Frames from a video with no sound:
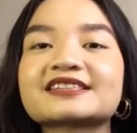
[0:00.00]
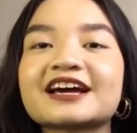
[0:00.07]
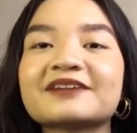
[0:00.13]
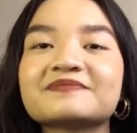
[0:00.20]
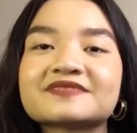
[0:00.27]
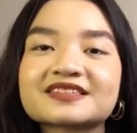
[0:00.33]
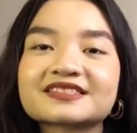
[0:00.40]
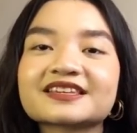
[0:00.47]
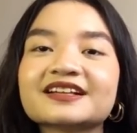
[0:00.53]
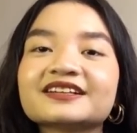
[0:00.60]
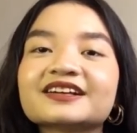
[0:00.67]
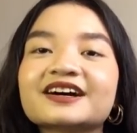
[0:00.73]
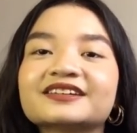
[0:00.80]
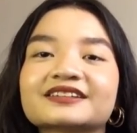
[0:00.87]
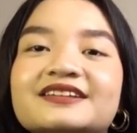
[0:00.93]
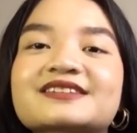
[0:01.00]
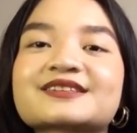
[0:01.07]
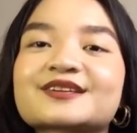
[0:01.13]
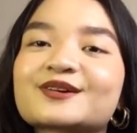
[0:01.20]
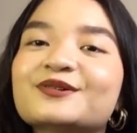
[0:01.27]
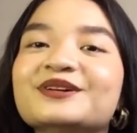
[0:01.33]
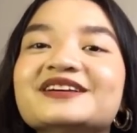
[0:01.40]
I'm still gonna
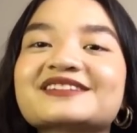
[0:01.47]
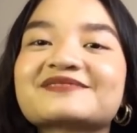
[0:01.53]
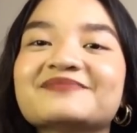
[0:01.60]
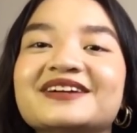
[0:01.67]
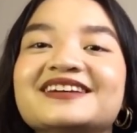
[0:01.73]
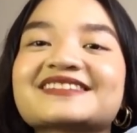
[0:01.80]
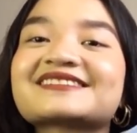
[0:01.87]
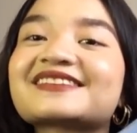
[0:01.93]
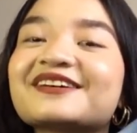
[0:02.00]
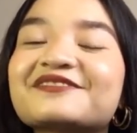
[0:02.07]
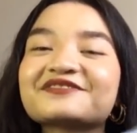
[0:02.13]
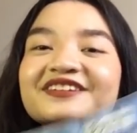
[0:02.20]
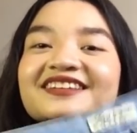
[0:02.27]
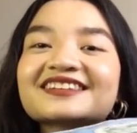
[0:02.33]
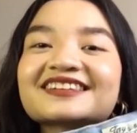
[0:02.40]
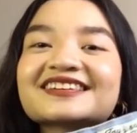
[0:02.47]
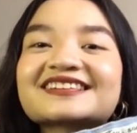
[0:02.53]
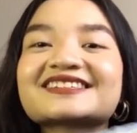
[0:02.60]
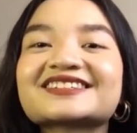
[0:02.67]
squeeze myself in this